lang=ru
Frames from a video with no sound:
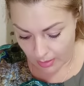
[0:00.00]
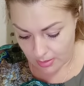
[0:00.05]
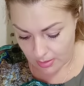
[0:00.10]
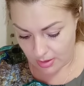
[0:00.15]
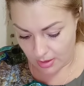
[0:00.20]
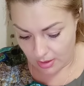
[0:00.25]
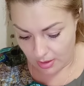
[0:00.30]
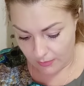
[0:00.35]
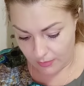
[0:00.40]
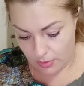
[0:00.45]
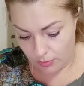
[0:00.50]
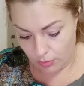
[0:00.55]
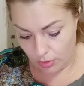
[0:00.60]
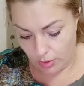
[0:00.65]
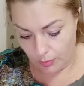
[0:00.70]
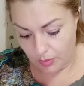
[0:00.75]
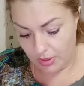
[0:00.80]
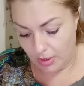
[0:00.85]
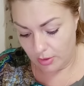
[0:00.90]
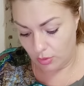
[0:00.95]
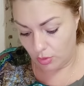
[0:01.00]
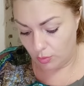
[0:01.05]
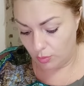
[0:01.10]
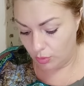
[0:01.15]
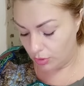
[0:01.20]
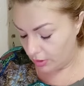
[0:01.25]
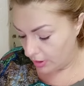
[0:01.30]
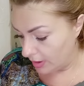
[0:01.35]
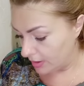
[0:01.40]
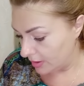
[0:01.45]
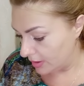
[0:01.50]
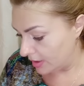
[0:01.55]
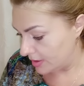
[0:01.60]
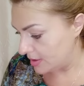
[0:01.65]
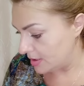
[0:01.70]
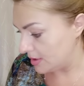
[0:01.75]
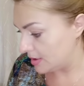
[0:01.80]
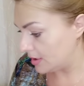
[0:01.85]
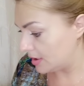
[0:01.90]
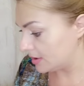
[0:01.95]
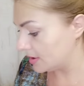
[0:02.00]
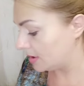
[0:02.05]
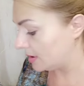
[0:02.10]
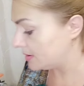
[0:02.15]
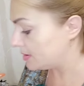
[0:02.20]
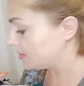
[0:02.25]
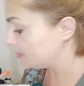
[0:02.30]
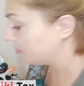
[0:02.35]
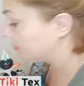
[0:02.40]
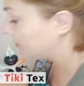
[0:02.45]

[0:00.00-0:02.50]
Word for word: Скорее всего, не подойдет. Будет так носить, таскать.